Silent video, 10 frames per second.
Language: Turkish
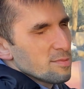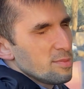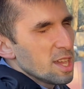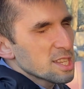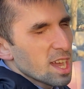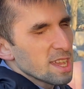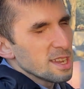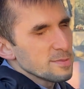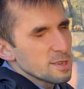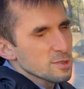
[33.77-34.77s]
5
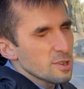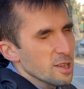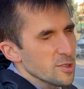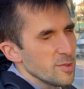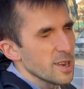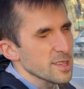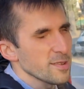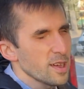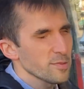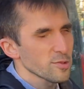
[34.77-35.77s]
haneli bir durak
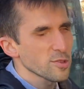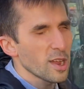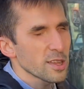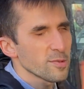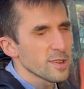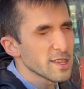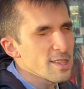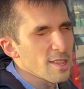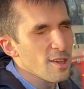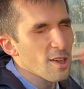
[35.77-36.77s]
numarası var. Bu durak
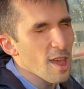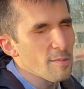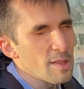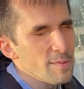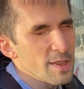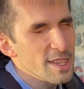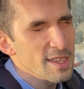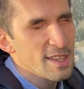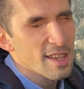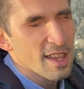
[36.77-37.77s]
numarası niye önemli? Biz
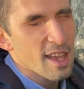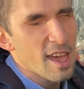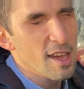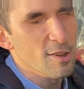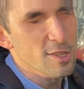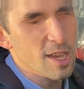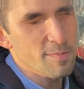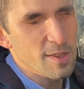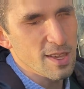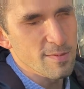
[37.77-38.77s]
Ego
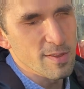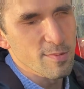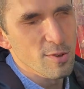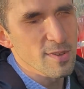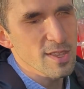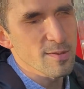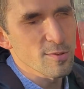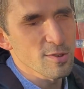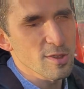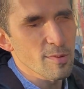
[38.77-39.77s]
Cep'te gibi, Movit gibi
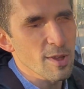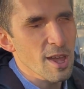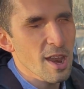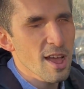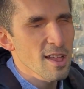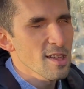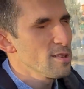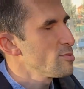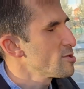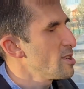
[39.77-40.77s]
uygulamalara
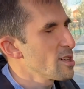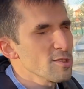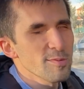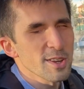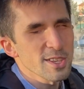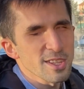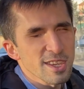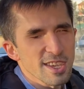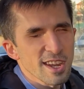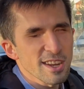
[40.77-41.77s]
bu durak numarasını
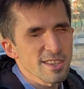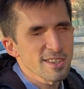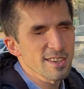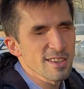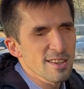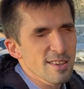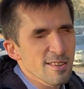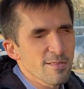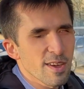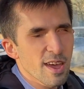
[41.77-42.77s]
gireriz
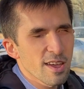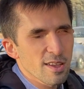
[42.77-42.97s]
ve